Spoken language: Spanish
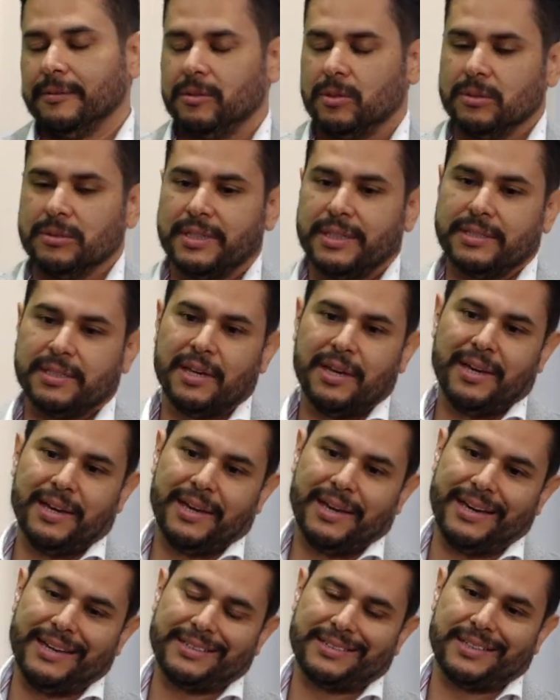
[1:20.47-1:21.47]
Entonces,
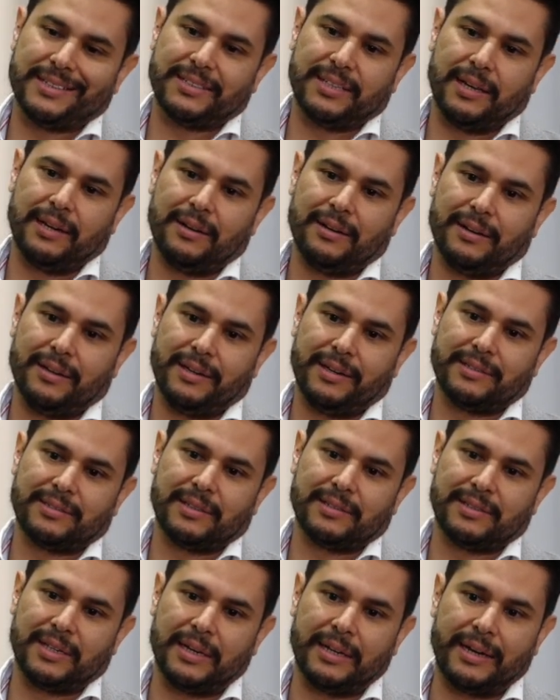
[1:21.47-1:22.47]
este es el,
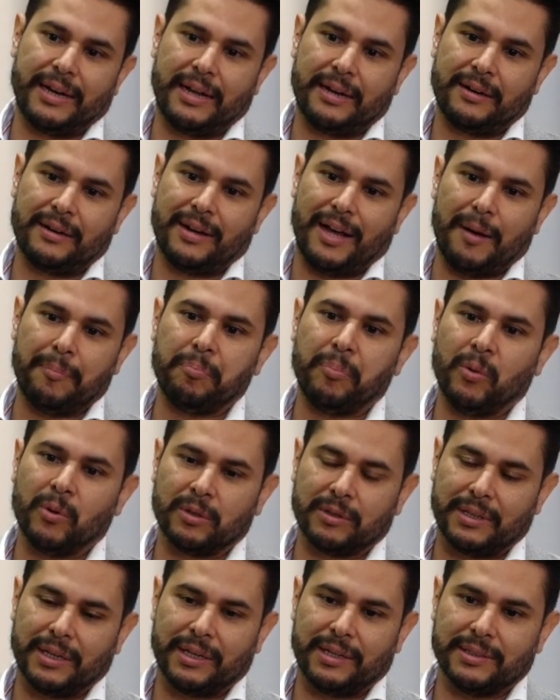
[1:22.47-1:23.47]
este es el gran
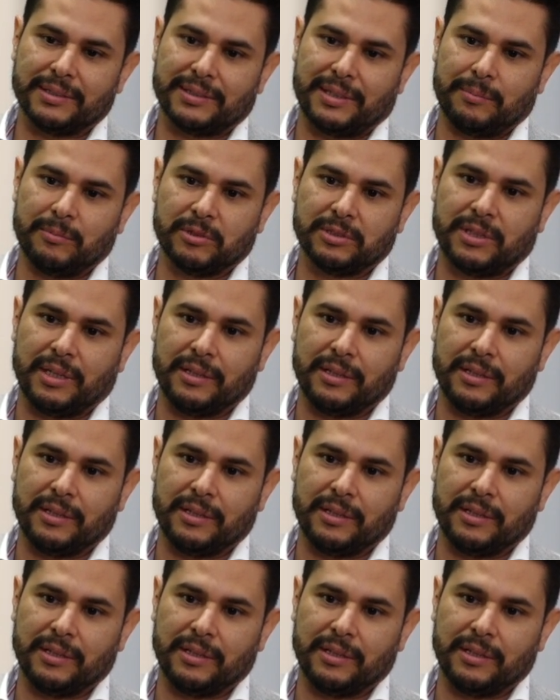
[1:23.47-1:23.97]
aporte que estamos